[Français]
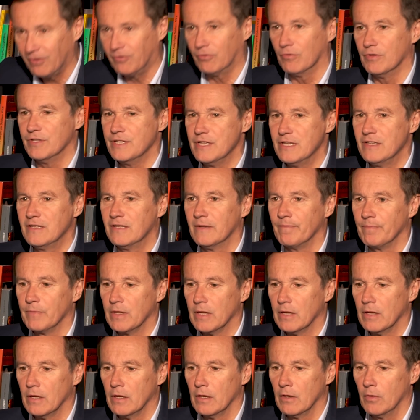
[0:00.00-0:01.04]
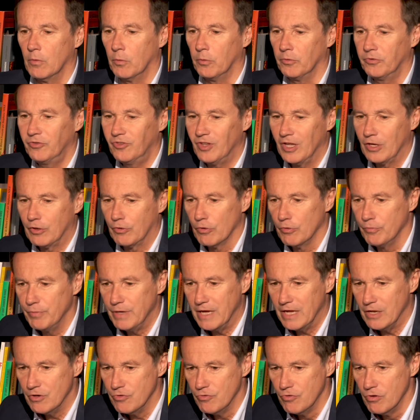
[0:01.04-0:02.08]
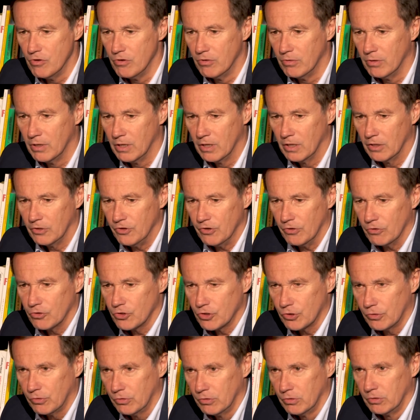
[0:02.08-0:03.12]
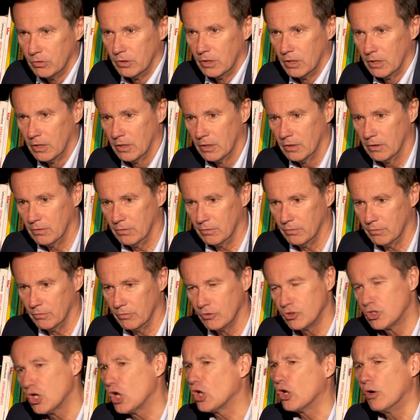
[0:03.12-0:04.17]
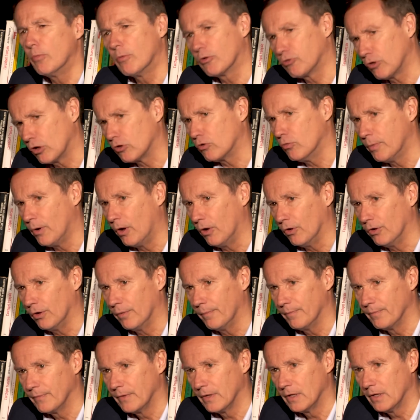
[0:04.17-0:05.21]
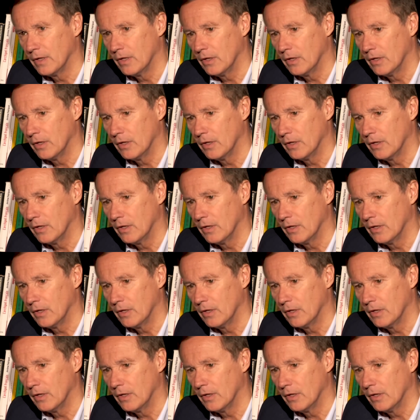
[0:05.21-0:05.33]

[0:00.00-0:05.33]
se disent on sait que lui est nul, dangereux, euh, et ça, ils commencent à le comprendre. Mm.